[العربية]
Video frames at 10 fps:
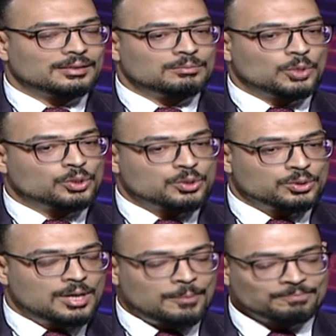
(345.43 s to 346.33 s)
فموضوع
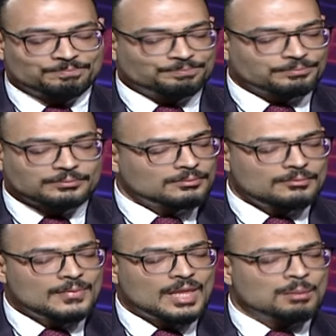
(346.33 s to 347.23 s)
الصداع
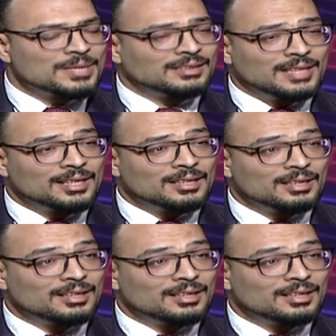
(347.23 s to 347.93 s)
بيحتاج